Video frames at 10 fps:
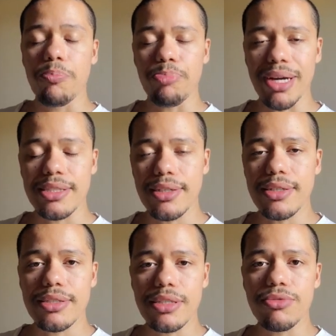mas ainda
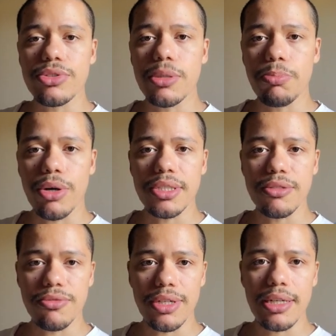assim você pode
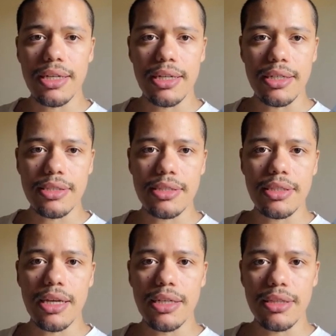ver crianças
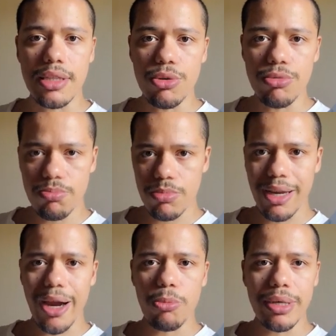que ele tão
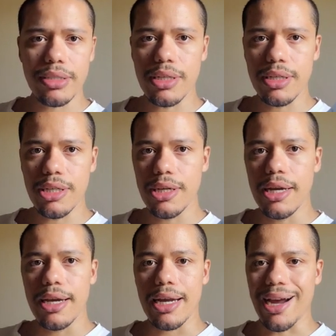realmente ali,
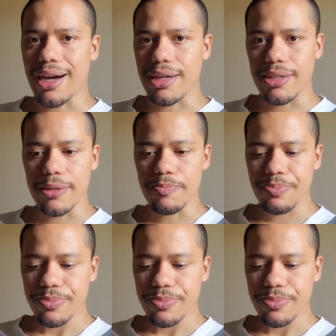cara,